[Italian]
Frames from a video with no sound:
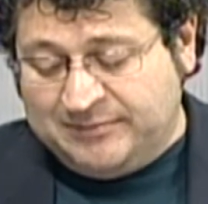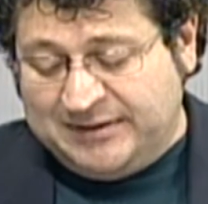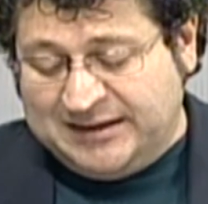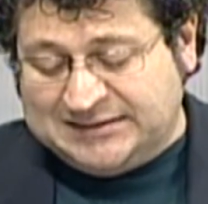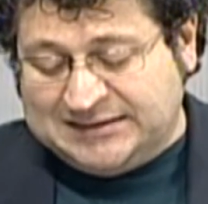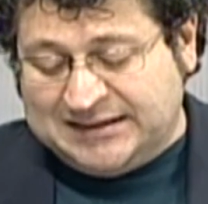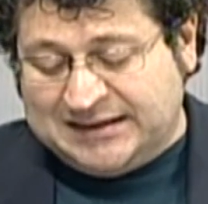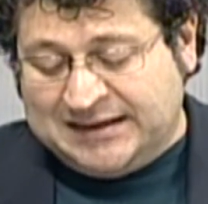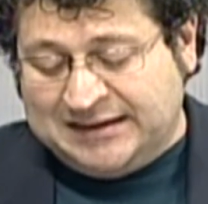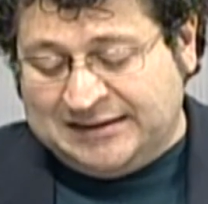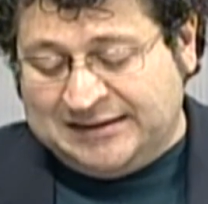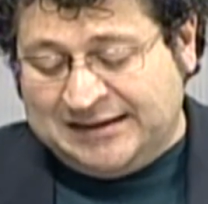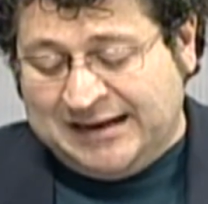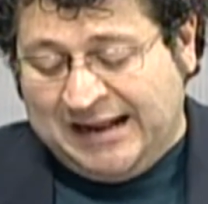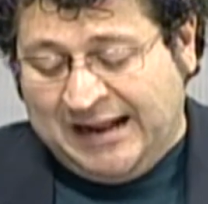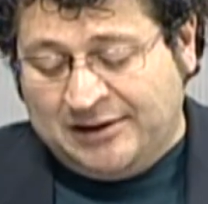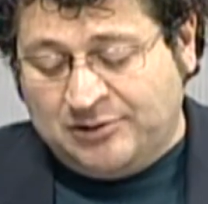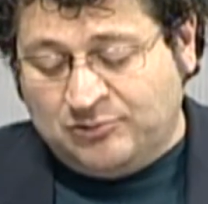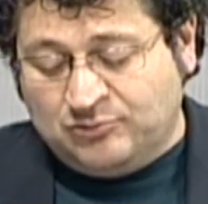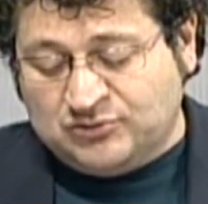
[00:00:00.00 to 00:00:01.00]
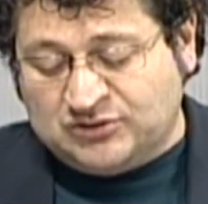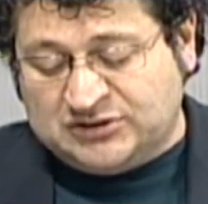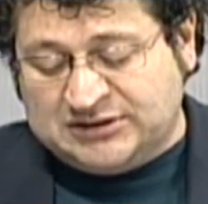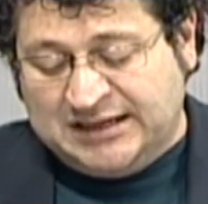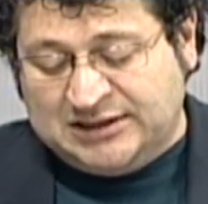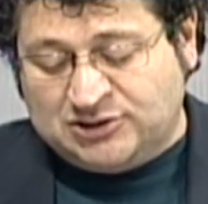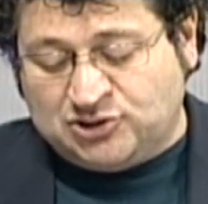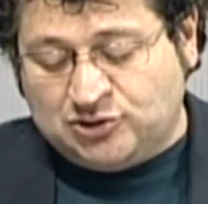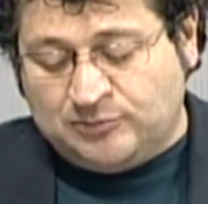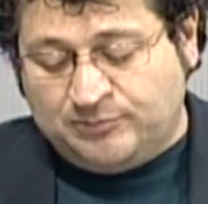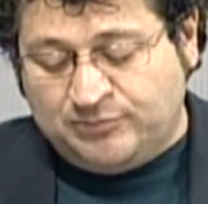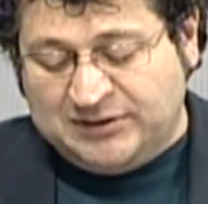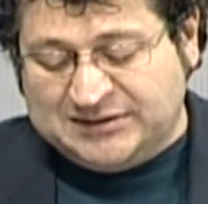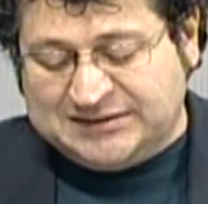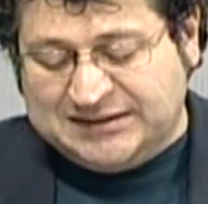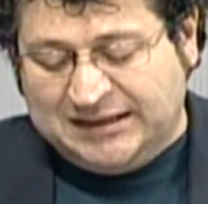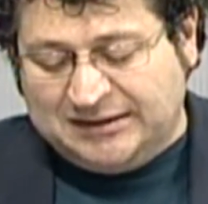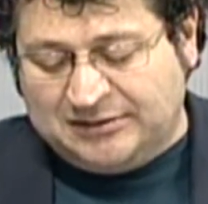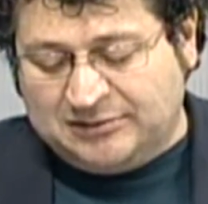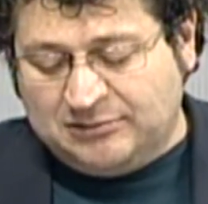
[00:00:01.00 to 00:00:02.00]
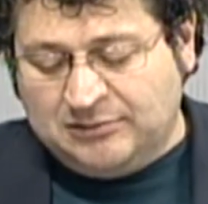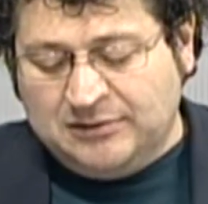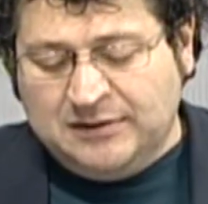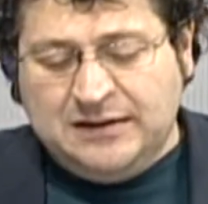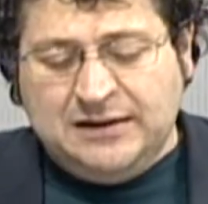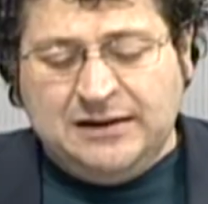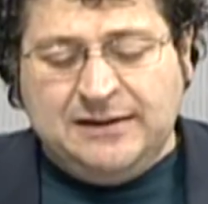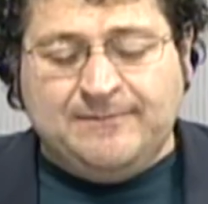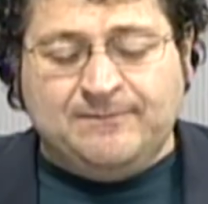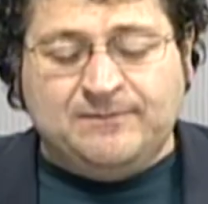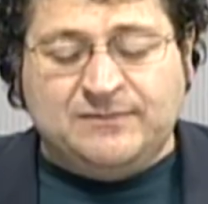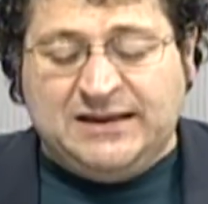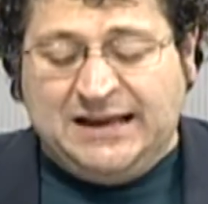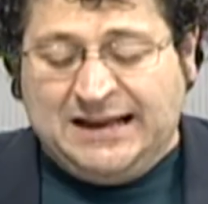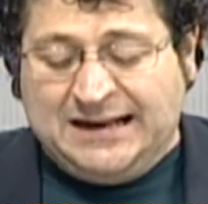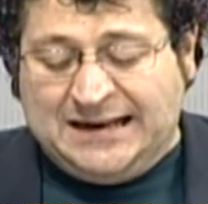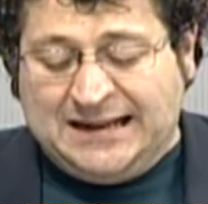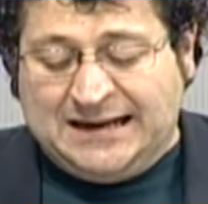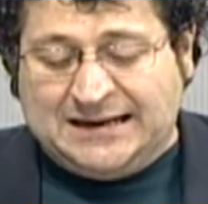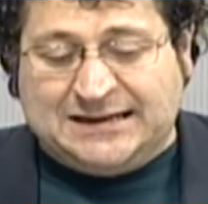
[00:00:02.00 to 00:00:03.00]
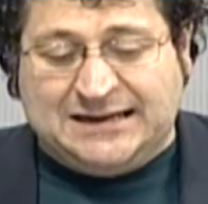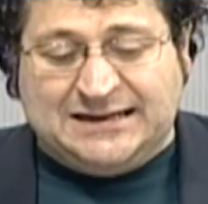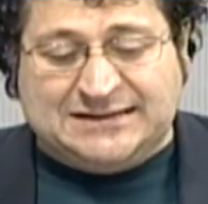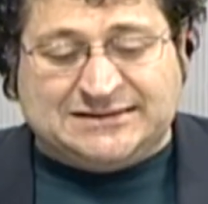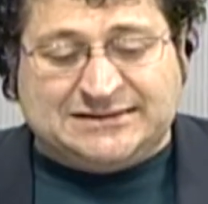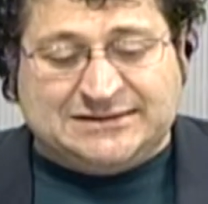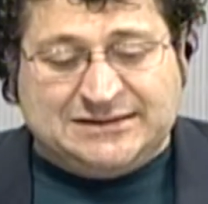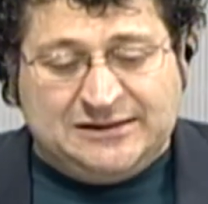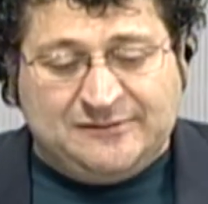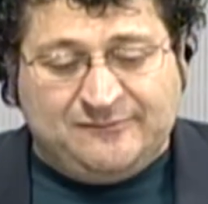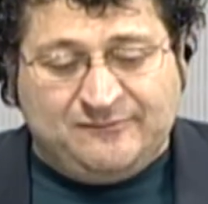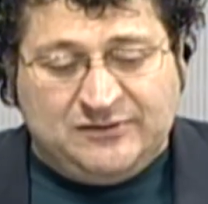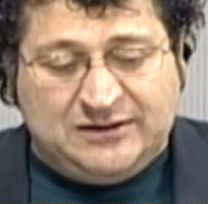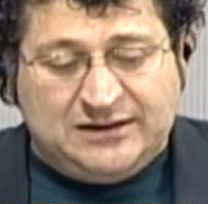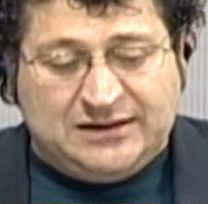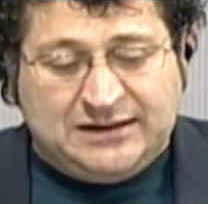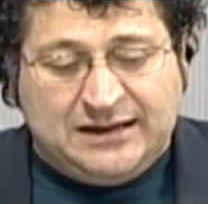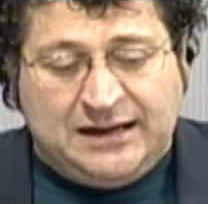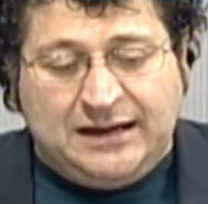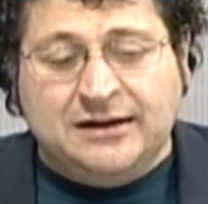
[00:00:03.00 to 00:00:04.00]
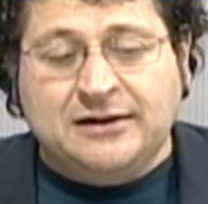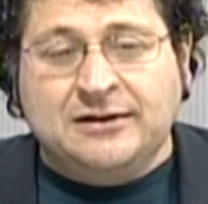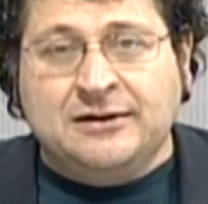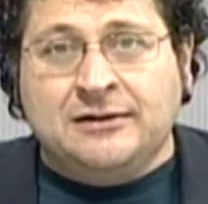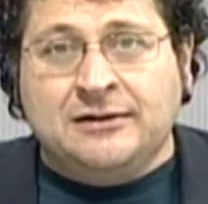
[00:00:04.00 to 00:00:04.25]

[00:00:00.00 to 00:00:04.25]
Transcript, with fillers: mese e che daranno un senso più esatto della classifica